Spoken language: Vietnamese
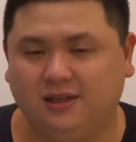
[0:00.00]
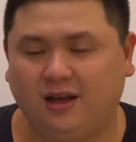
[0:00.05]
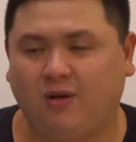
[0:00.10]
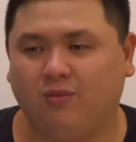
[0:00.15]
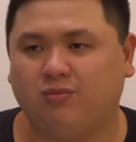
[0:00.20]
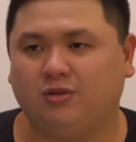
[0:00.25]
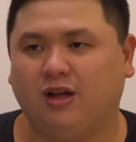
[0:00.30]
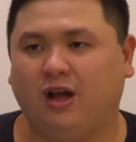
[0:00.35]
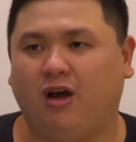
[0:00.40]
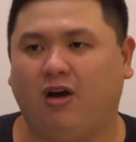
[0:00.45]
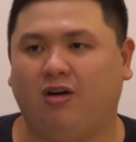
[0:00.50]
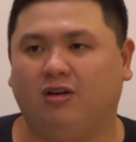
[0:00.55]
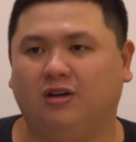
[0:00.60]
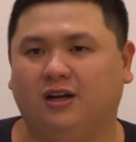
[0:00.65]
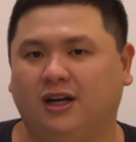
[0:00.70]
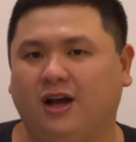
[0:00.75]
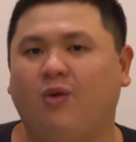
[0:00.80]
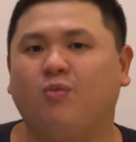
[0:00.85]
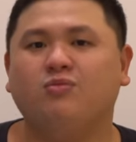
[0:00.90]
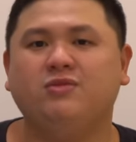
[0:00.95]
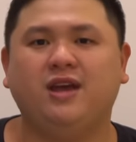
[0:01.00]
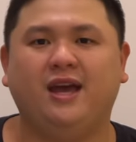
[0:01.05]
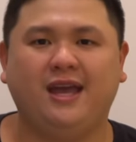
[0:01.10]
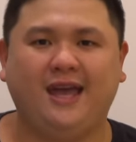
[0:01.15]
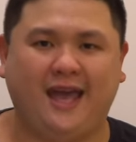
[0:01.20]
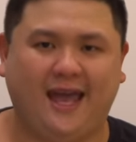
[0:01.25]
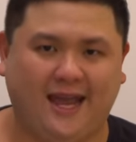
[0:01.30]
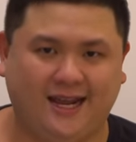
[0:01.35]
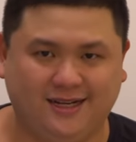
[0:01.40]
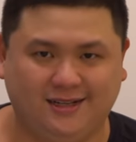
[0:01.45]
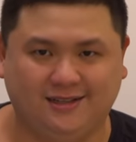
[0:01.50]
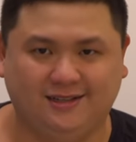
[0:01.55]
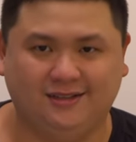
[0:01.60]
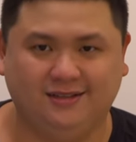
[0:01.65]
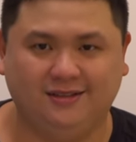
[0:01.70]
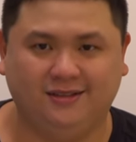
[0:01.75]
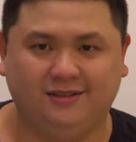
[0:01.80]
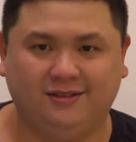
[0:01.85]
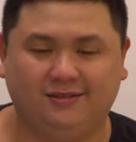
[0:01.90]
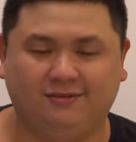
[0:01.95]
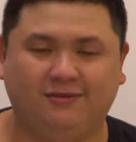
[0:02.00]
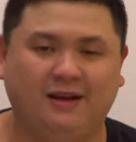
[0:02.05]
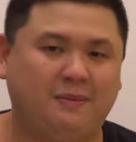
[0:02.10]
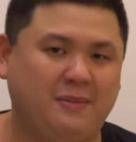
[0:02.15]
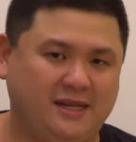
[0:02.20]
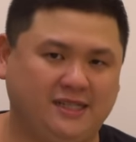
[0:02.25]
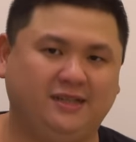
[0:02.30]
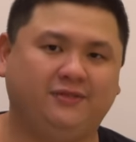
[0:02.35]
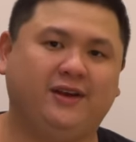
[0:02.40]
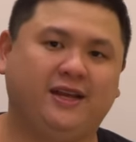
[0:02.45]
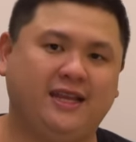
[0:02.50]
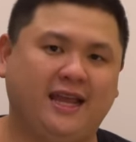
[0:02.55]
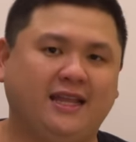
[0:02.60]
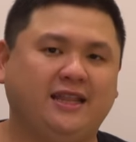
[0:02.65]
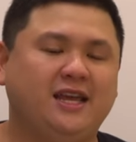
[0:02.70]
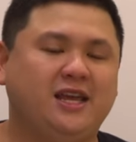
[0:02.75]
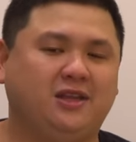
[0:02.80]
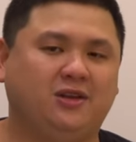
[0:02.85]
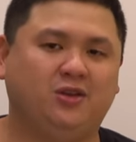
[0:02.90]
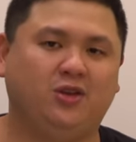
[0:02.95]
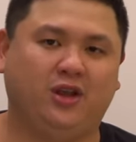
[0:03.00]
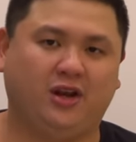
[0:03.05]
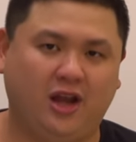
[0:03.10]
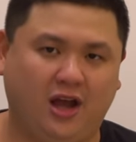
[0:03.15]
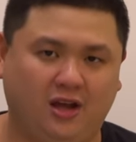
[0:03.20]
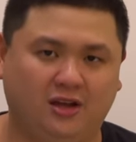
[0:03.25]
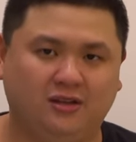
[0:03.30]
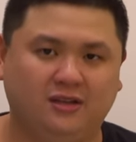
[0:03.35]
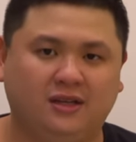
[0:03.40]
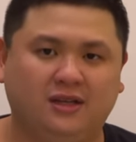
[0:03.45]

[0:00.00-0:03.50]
không còn không giới hạn nữa và bạn sẽ phải trả tiền cho chuyện đó.